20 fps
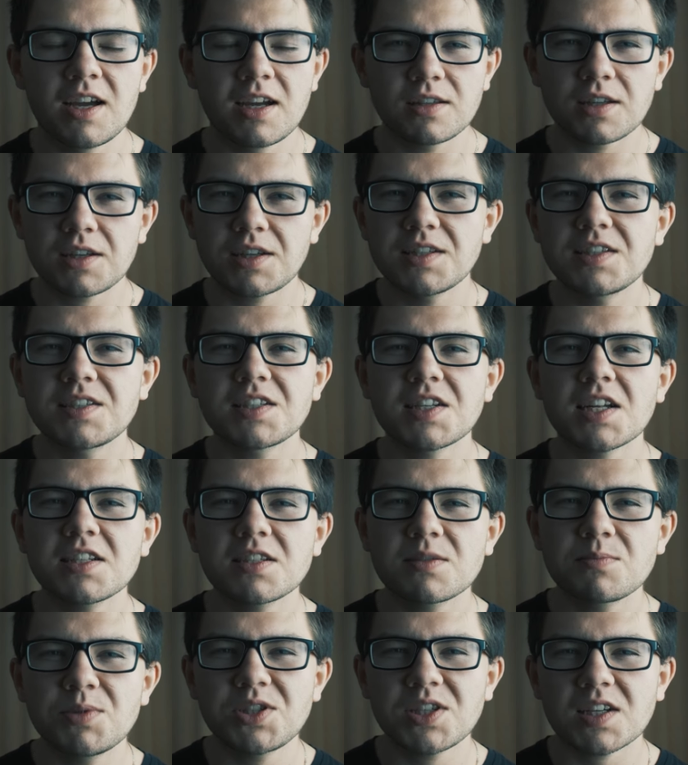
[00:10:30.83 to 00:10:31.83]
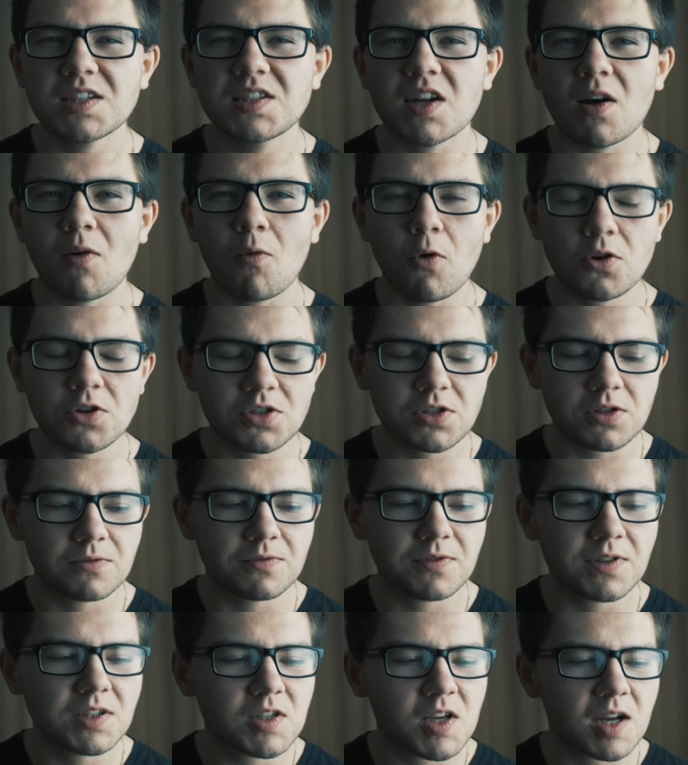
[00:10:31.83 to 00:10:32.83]
taki sens bycia
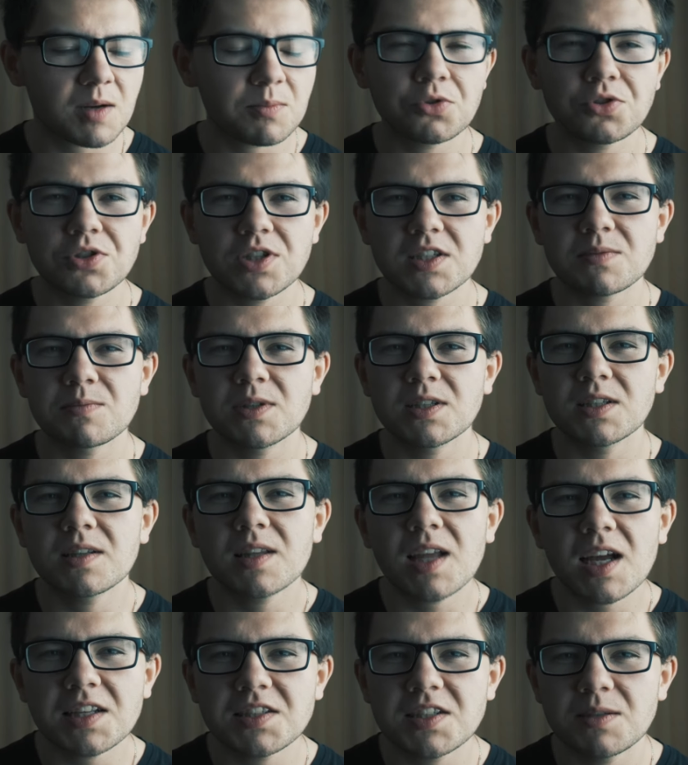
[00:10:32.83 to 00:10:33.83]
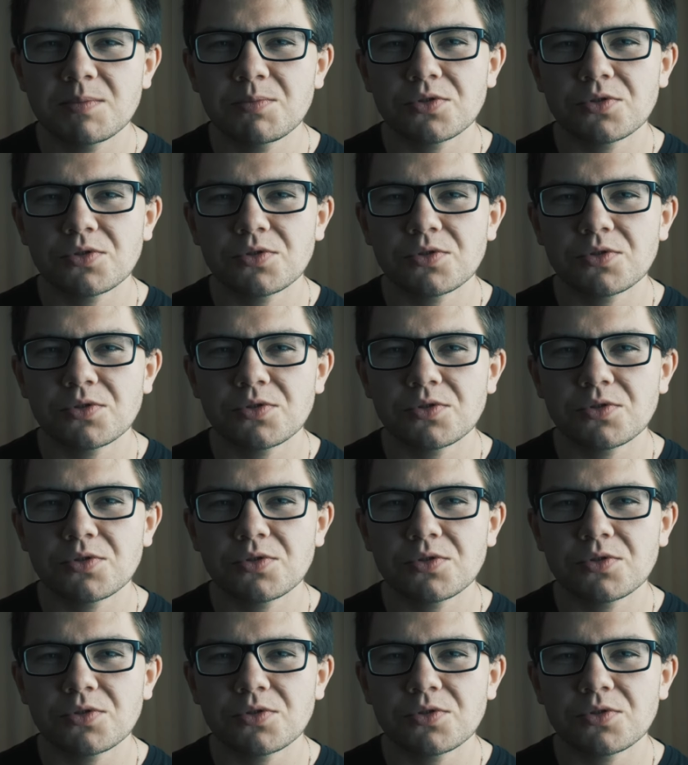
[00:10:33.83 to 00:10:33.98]
całością, wiecie, jak podczas medytacji,